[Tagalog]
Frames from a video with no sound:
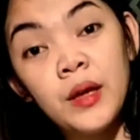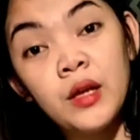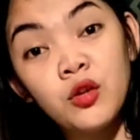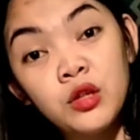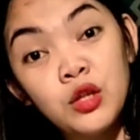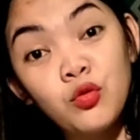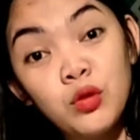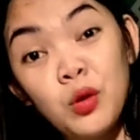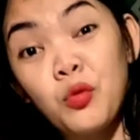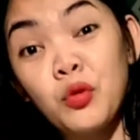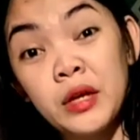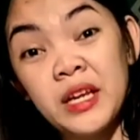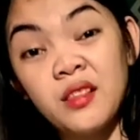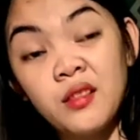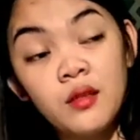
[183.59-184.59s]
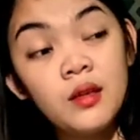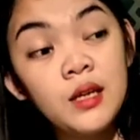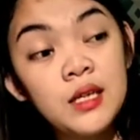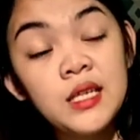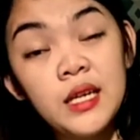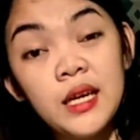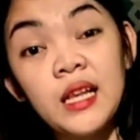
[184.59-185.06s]
pero tinunaw ko rin
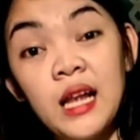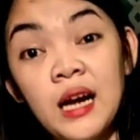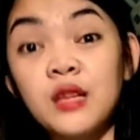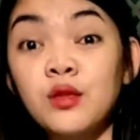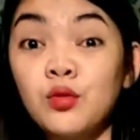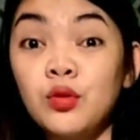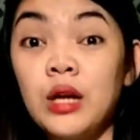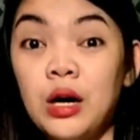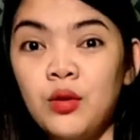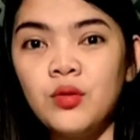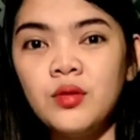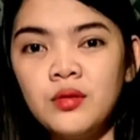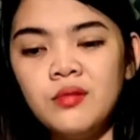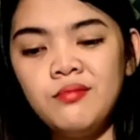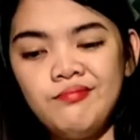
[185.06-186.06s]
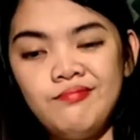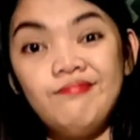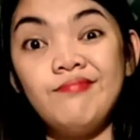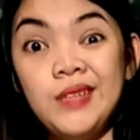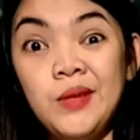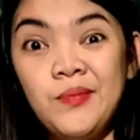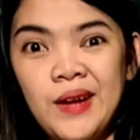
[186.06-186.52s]
kasi kailangan tunaw.
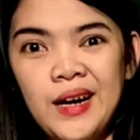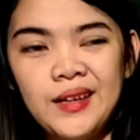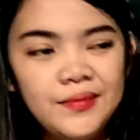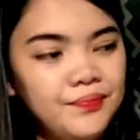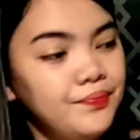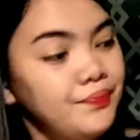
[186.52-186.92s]
'Di ba?